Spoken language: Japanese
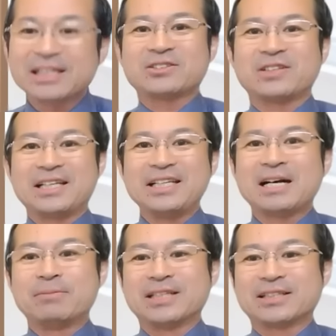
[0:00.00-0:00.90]
れたらそれはい
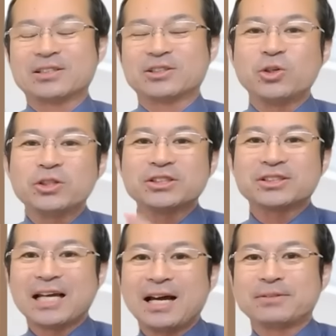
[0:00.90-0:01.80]
いかもしれないですけど、そうい
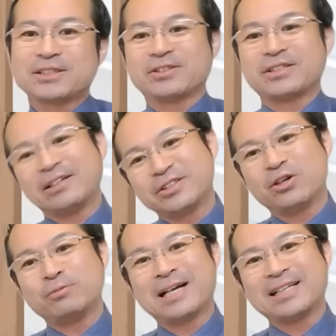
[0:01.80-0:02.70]
うサービスをやる
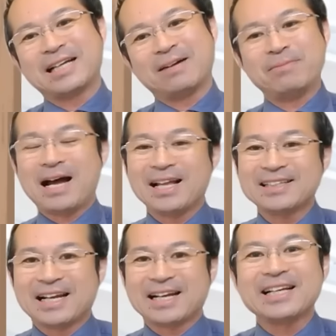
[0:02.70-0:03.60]
リフォーム会社、まあ
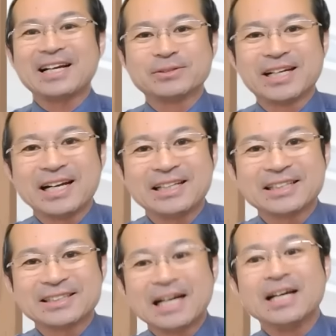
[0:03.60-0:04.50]
あったらいいかもしれないん
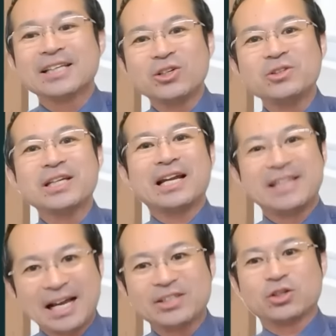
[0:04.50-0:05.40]
ですが、基本的には
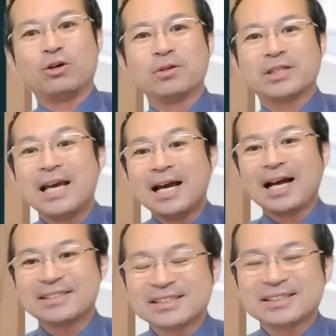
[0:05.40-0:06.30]
ないと思って、
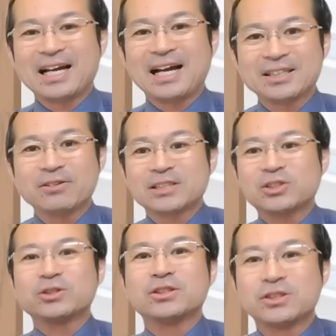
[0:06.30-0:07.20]
外した後は
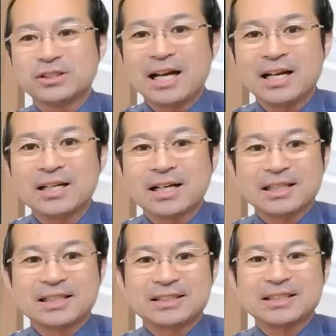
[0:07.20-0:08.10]
そういう風な
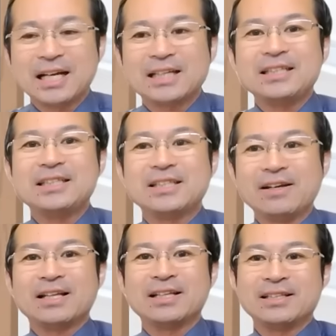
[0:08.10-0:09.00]
形がいいん
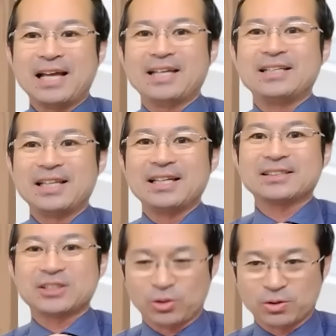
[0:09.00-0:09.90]
ではない
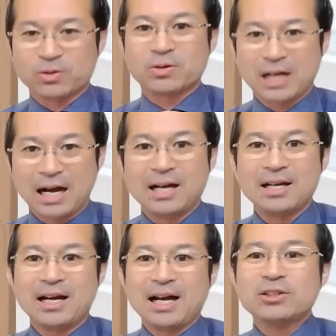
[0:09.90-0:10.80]
でしょうか。
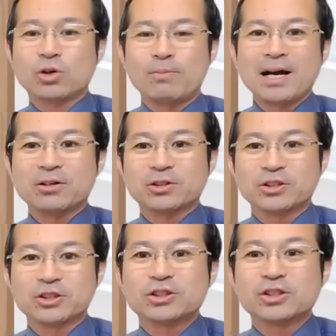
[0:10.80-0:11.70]
あと細かいこ
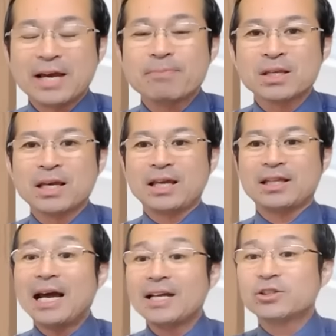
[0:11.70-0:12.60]
とを言うとね、
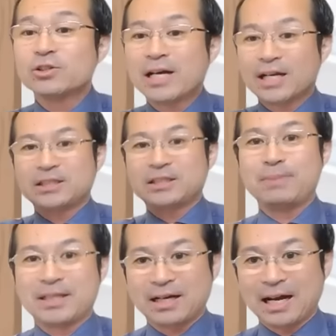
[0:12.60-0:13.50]
えタイルの上から
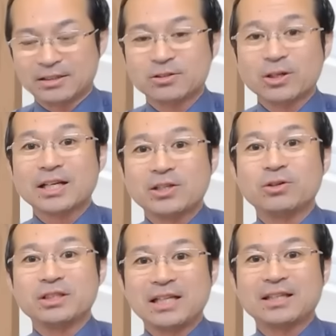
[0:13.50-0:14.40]
キッチンパネルを貼る。これが基
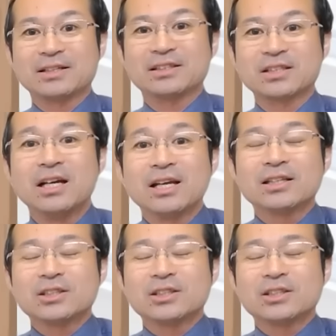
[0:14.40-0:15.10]
本になってるんですけど、